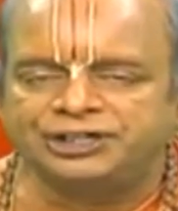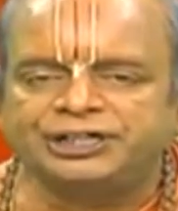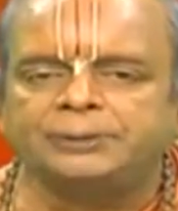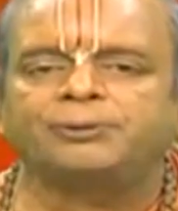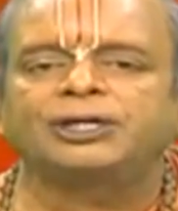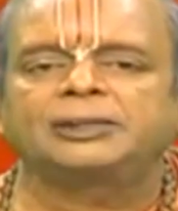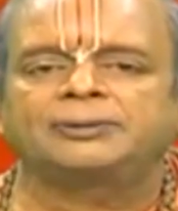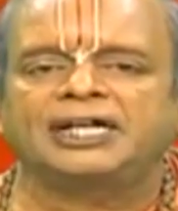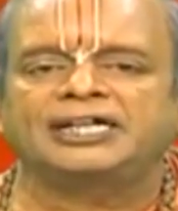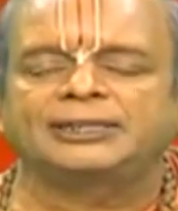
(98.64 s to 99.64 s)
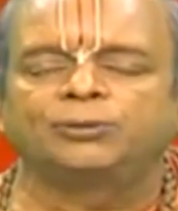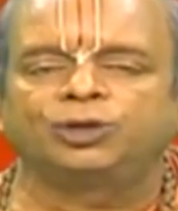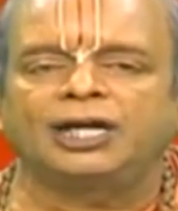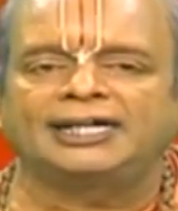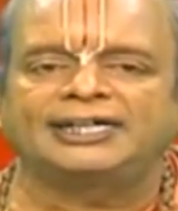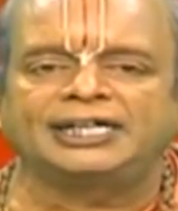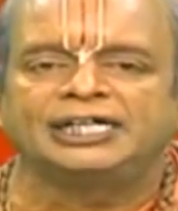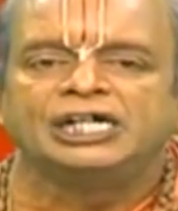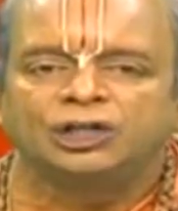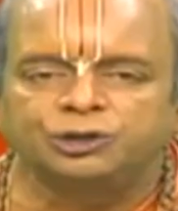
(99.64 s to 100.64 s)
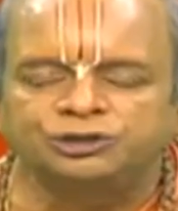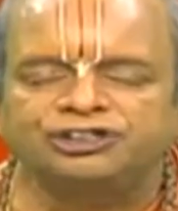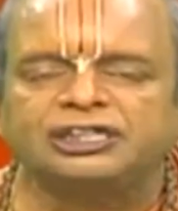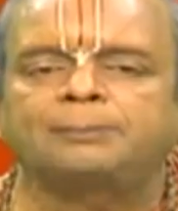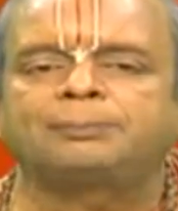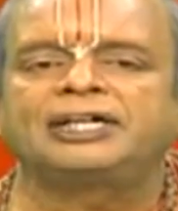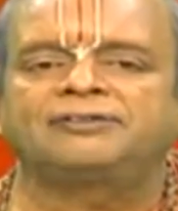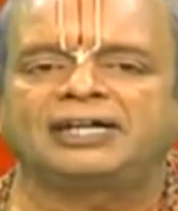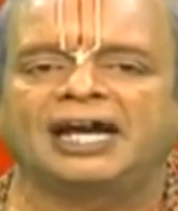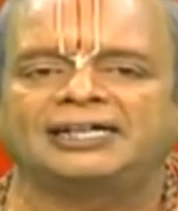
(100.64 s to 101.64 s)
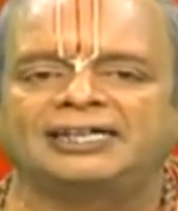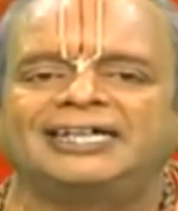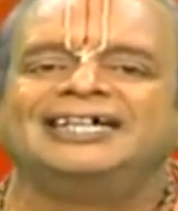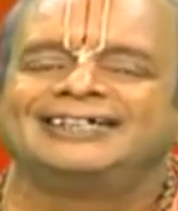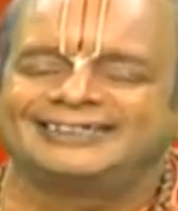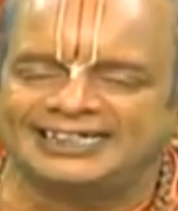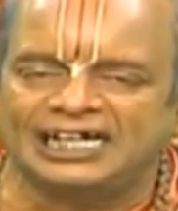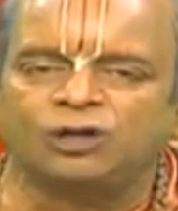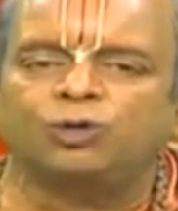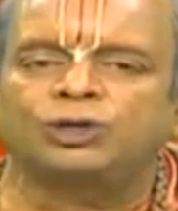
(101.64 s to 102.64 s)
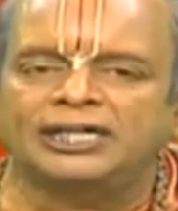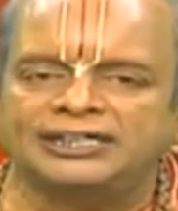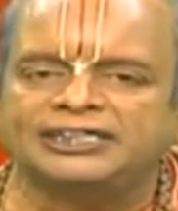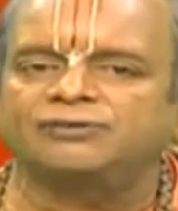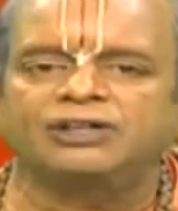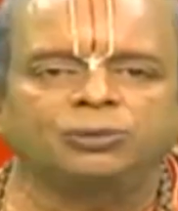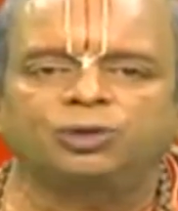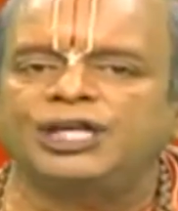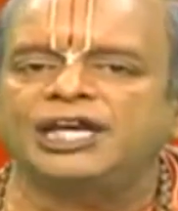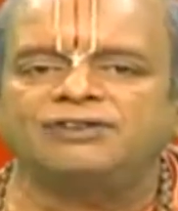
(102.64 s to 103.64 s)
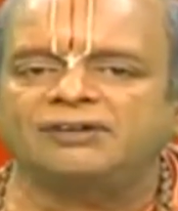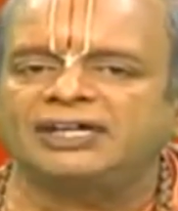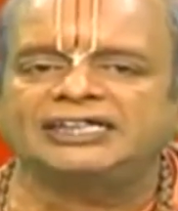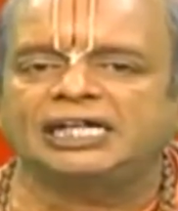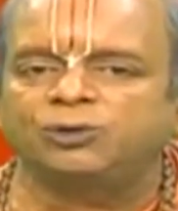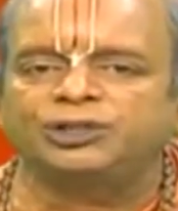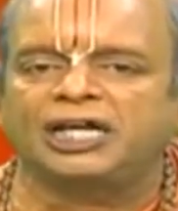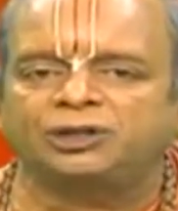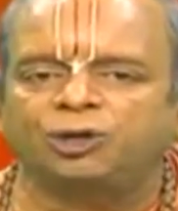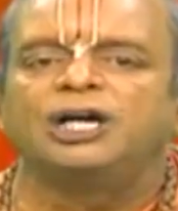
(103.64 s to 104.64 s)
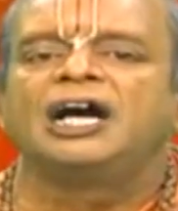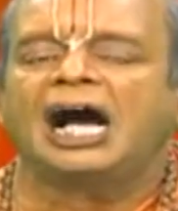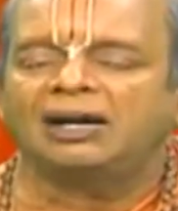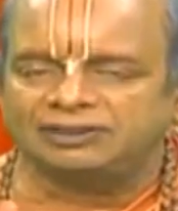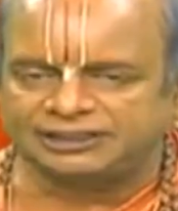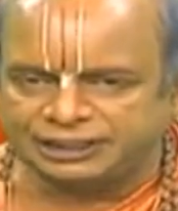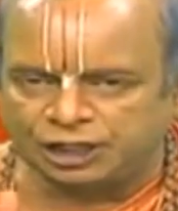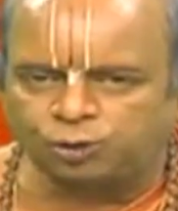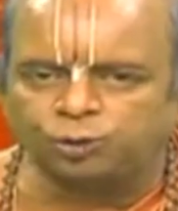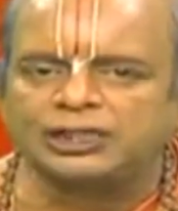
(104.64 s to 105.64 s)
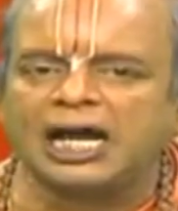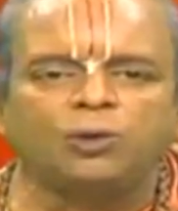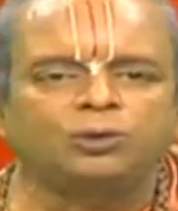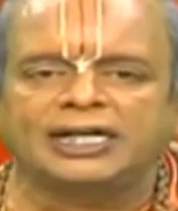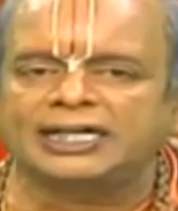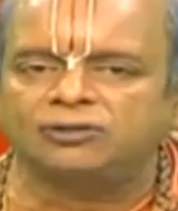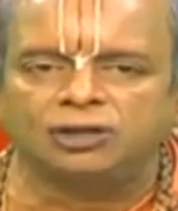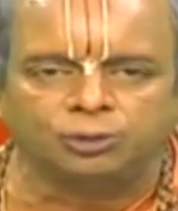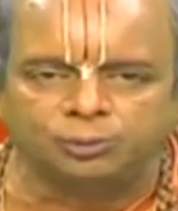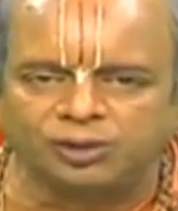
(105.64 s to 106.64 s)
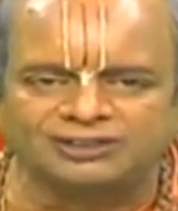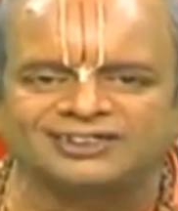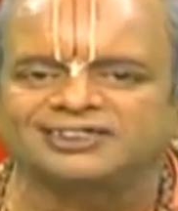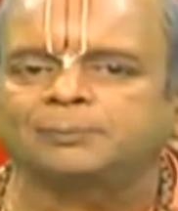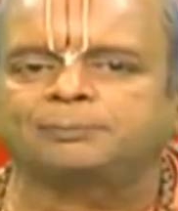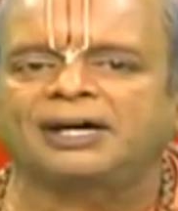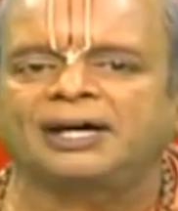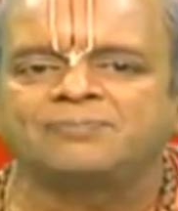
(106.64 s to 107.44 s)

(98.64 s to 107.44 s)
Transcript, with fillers: ఎండిపోయిన పదార్థములు కానీ రుచి తప్పినవి కానీ తినకూడని ద్రవ్యములు ఏవేవైతే ఉన్నాయో అవి తినకుండా ఉండడమే ఉపవాసం తప్ప